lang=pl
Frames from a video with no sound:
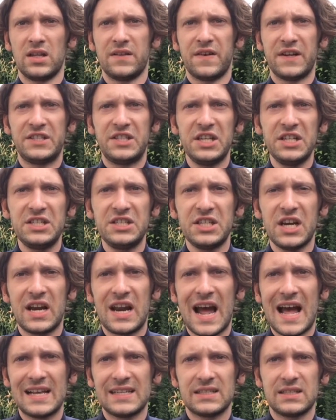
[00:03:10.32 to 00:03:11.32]
20
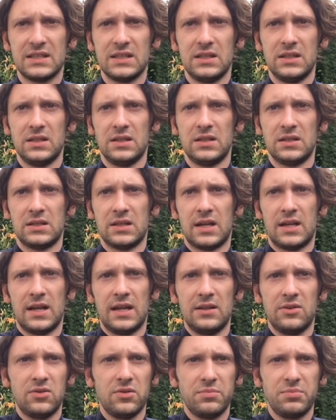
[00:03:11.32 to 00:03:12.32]
razy i
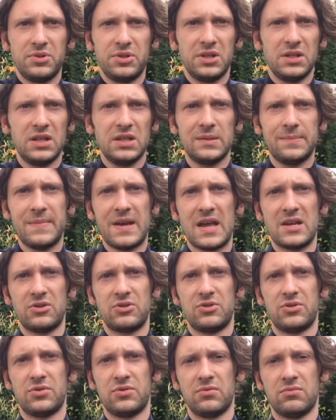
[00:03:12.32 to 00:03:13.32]
zanadto by się nie
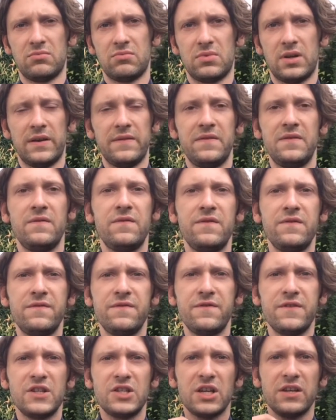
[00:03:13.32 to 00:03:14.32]
zmęczył.
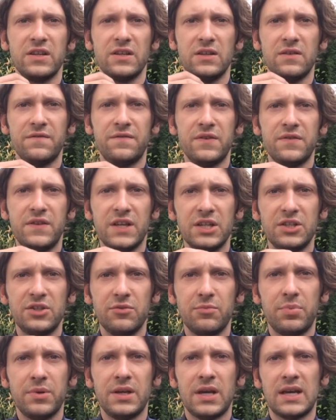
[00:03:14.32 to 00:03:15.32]
Najwyżej
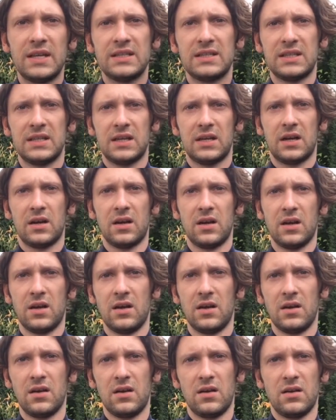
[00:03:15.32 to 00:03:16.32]
wywiesiłby język
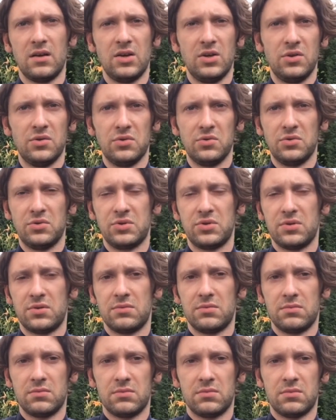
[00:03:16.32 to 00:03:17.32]
i już.
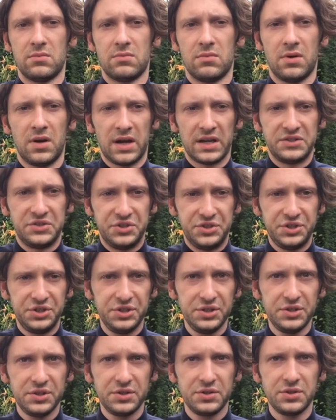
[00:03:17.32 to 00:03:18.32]
A
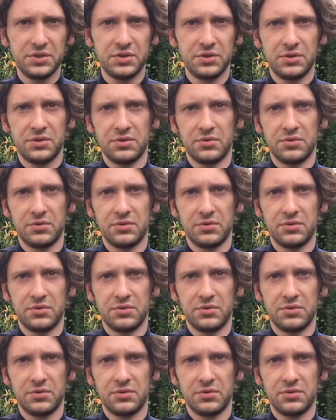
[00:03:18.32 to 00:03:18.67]
dziś?